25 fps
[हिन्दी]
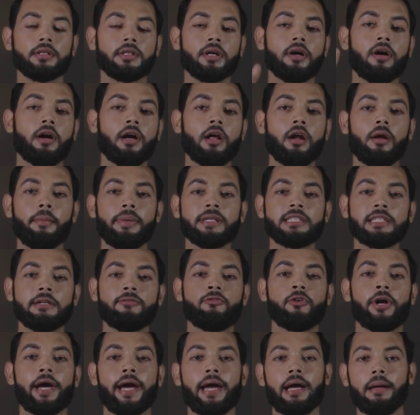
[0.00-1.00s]
थर्ड हमारे पास है
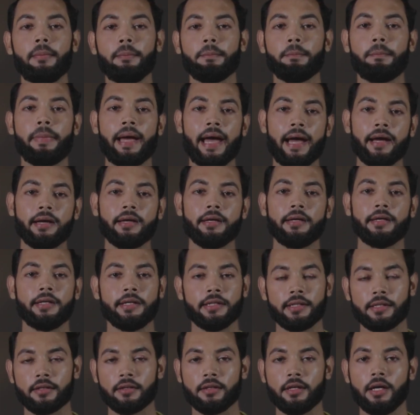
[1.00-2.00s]
वो है बैक
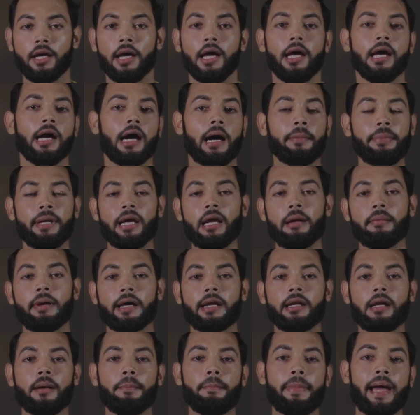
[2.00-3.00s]
हेयर अब यार
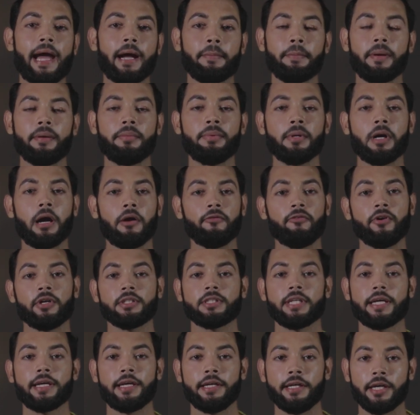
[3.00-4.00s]
हमारे ना बैक पर भी काफ़ी
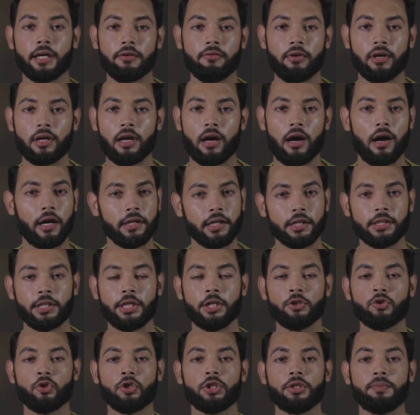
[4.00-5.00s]
ऐसे हेयर वगैरह आ जाते
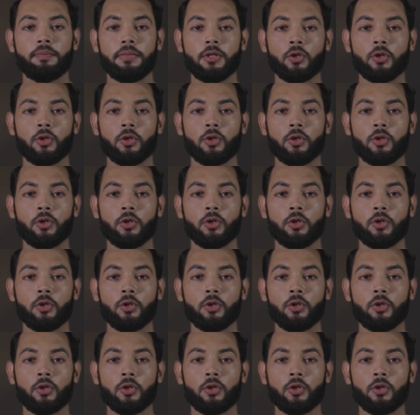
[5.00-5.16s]
हैं जो कि